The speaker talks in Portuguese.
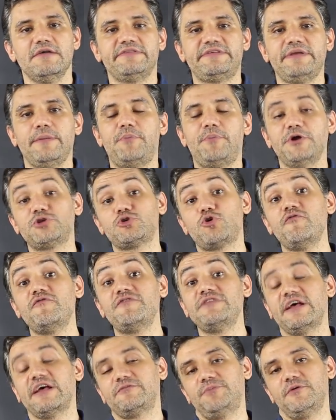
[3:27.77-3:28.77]
você pode
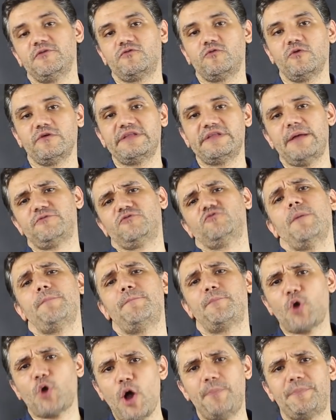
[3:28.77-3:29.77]
convidar as pessoas na sua
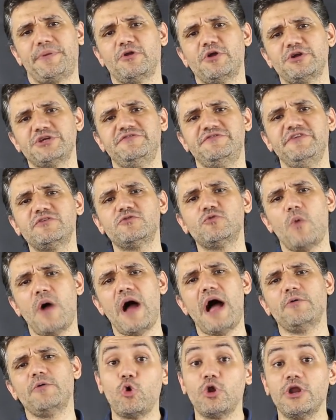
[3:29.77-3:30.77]
própria loja
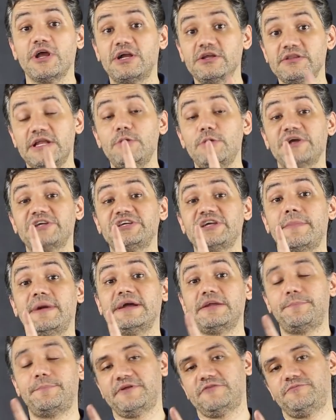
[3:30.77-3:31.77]
virtual, colocando ali uma
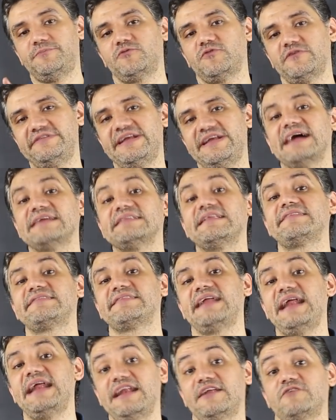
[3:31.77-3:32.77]
chamada para as pessoas se
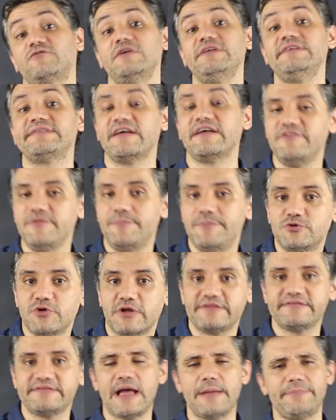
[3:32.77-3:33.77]
cadastrarem na sua lista VIP de
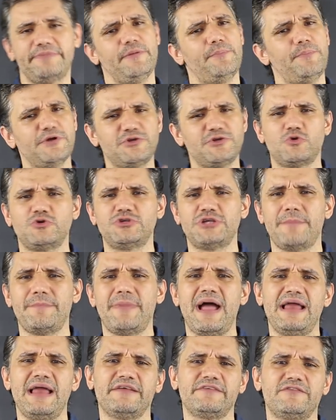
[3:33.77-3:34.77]
WhatsApp, você pode
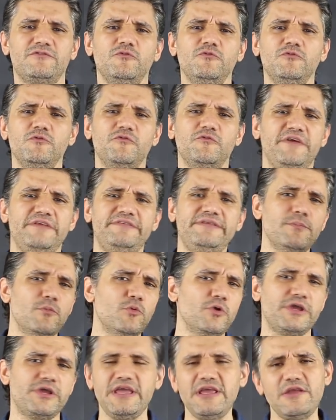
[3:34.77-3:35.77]
chamar elas no, no
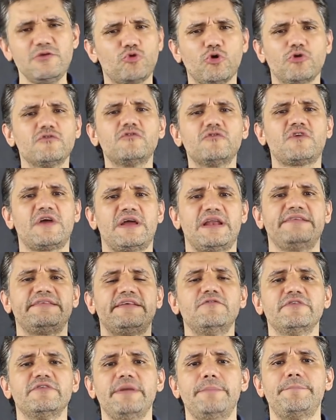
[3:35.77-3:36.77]
Facebook e em todos os canais
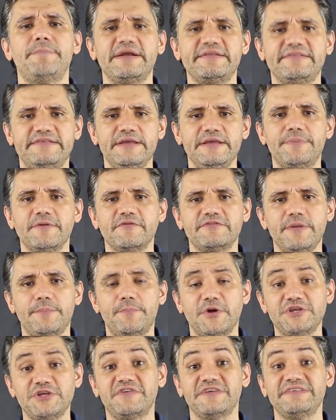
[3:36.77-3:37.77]
que você participa, você
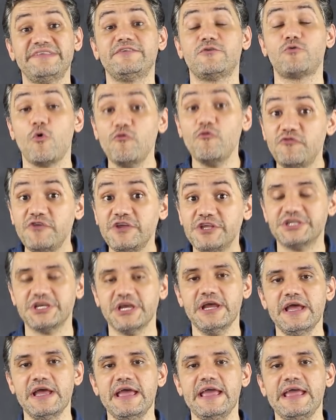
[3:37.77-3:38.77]
pode fazer esse
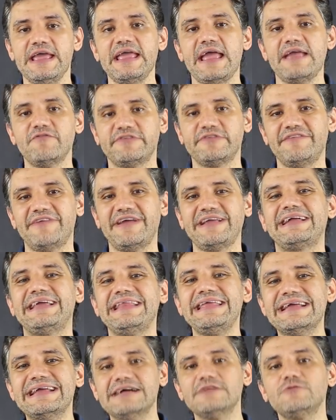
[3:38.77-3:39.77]
convite. E aí você vai
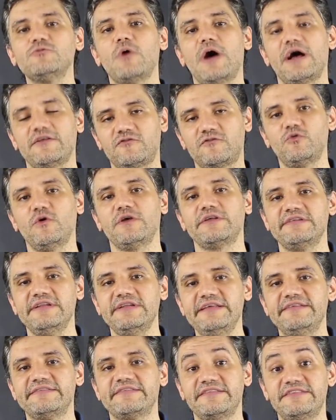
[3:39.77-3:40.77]
criando as suas
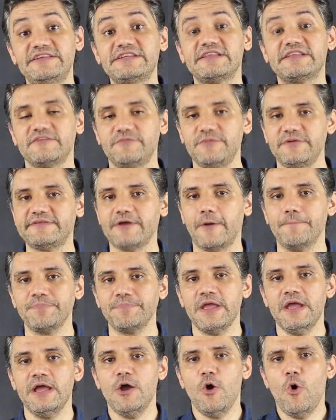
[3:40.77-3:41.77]
listas de transmissão.
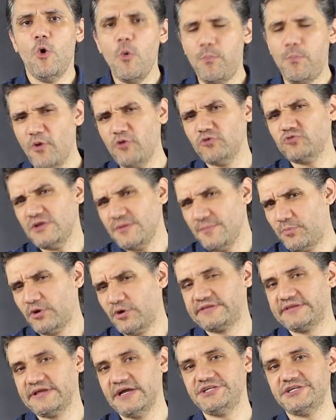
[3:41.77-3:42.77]
Um ponto
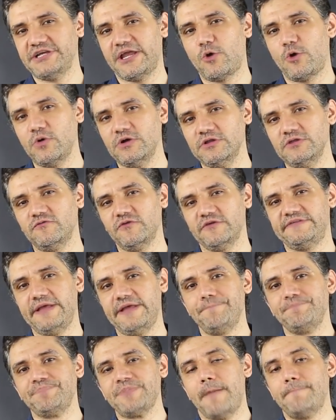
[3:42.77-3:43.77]
importante é que quando
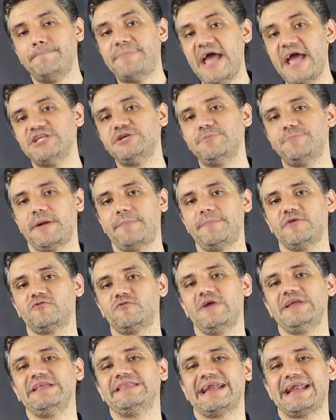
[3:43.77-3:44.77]
você pede para a
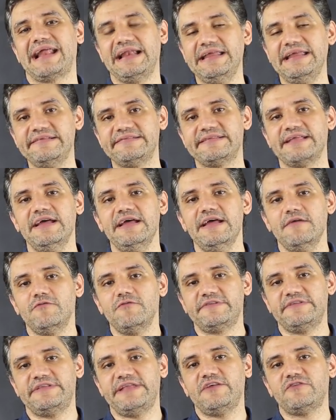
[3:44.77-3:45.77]
pessoa entrar na lista,
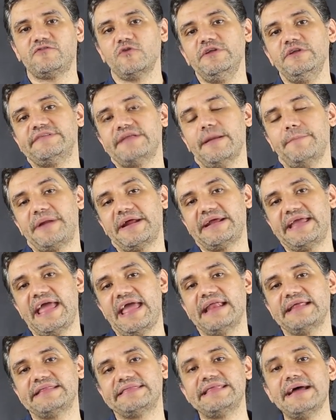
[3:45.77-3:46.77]
você tem que solicitar para que
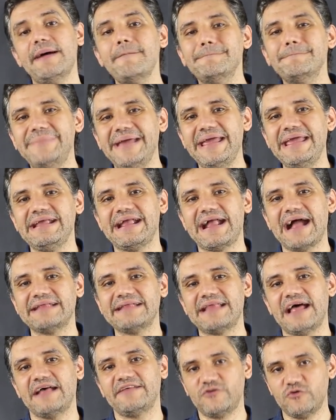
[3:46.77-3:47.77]
ela também
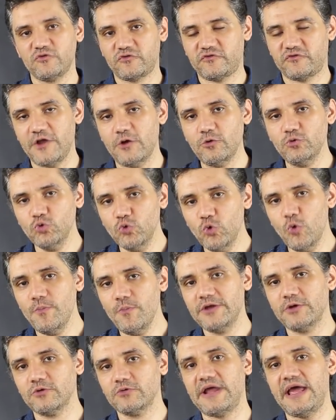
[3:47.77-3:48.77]
cadastre o seu
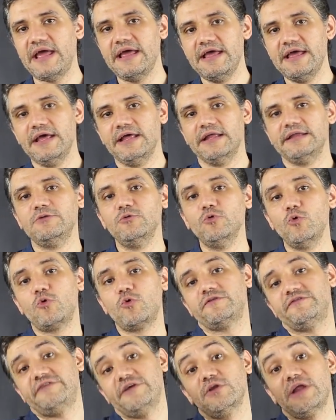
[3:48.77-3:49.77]
número né,
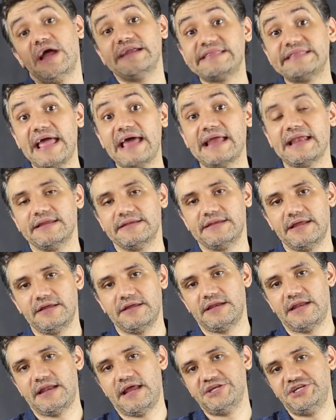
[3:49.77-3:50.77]
no celular dela,
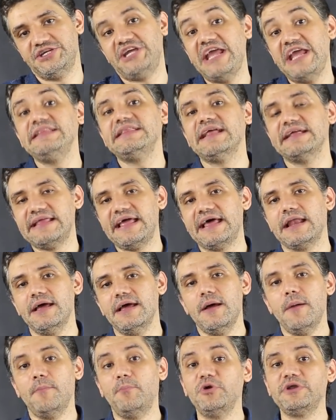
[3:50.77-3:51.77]
na, na, agenda dela.
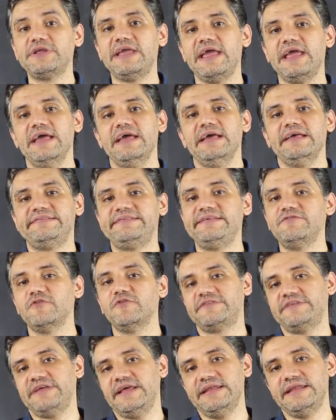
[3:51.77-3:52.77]
Por quê? Se
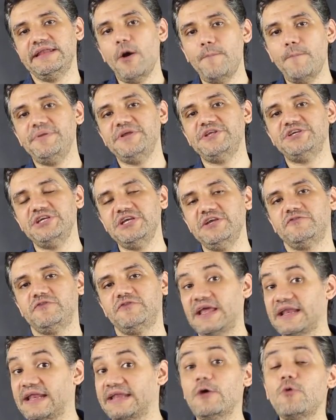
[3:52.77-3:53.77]
você não pedir
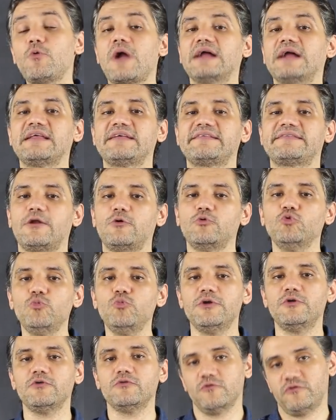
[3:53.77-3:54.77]
isso e ela não cadastrar o,
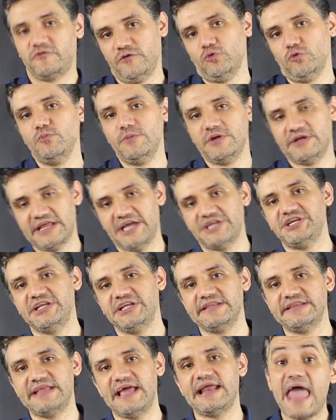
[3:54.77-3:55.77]
número, o seu número na
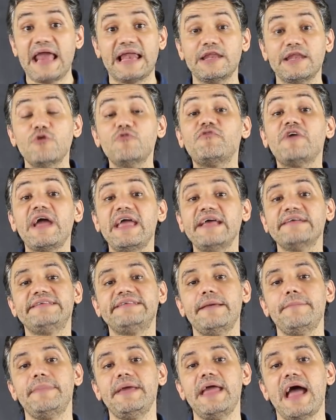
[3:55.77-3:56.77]
agenda dela, ela não vai
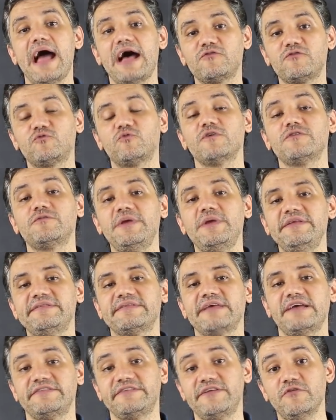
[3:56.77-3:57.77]
receber as suas
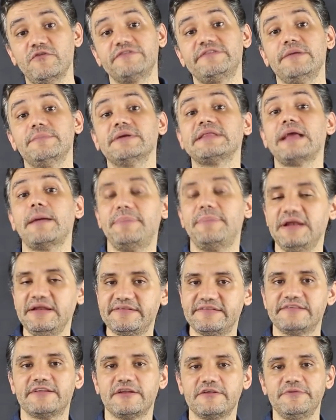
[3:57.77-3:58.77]
mensagens que você mandar pela
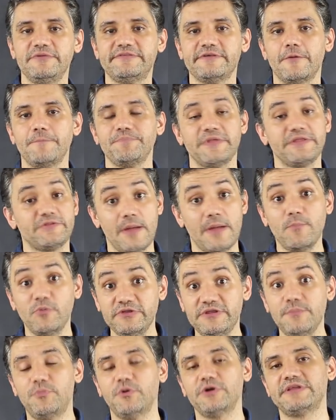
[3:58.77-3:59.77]
lista de transmissão. Então é
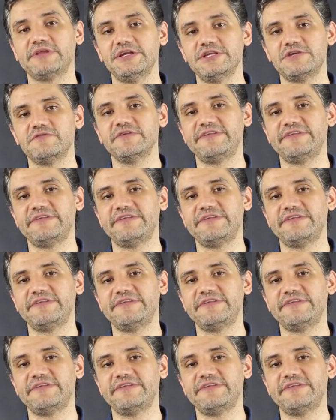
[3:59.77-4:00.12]
muito importante que